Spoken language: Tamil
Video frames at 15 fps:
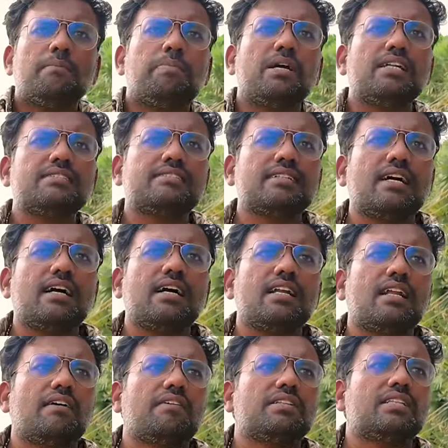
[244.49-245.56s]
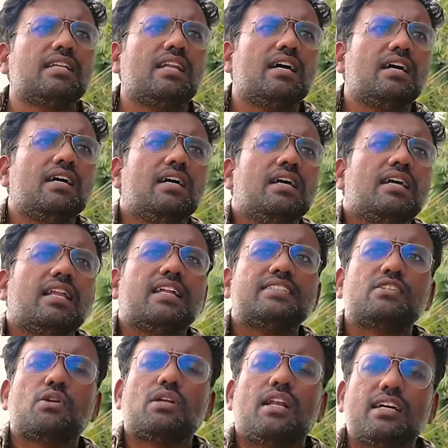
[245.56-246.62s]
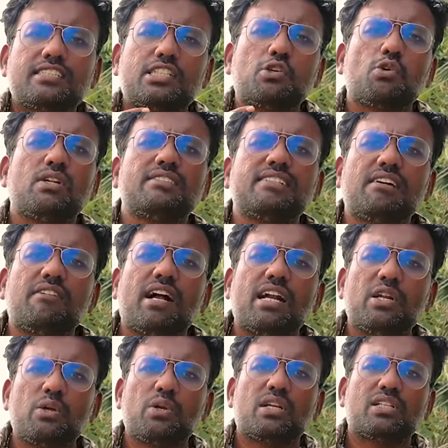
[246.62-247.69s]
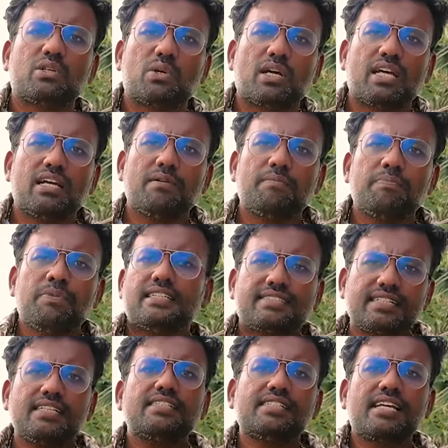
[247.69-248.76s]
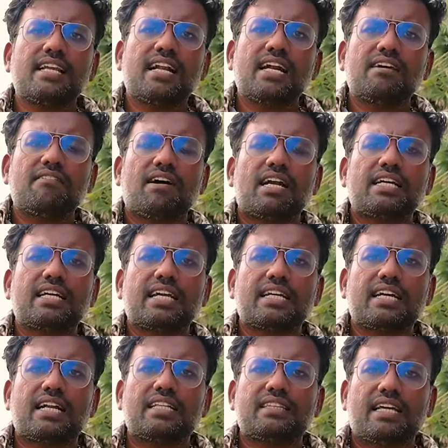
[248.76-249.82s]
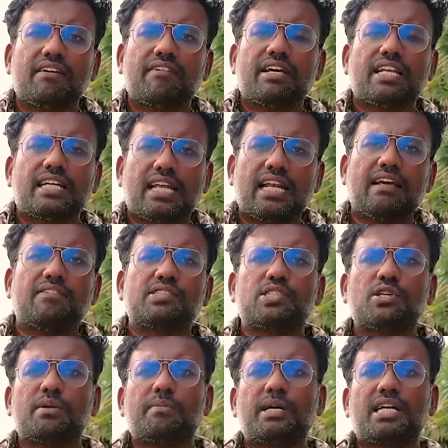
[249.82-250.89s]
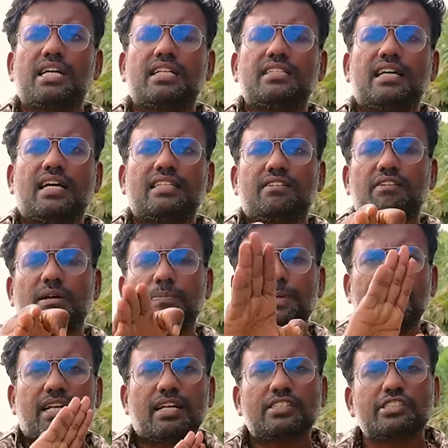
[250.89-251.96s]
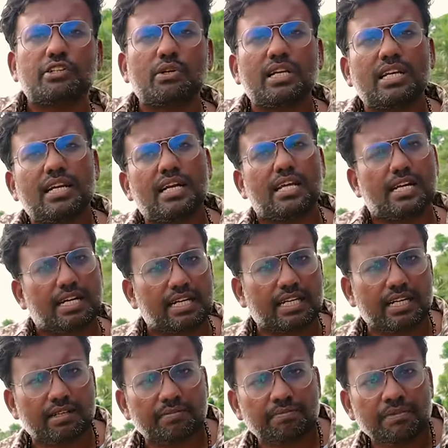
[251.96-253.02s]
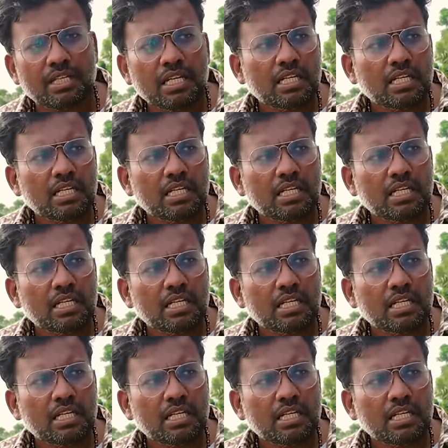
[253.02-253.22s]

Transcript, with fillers: பெருசாக நான் வந்து இல்லை என்ன சொல்கிறேன் லக்ஸூரியஸாக வாழணுன்றதோட எசென்ஷியலான வாழ்க்கைக்கான தேவையான எல்லா விஷயம் நம்மக்கிட்ட இருந்தால் அதை விட பெரிய லக்ஸுரி இல்லைன்னு நான் நினைக்கிறேன்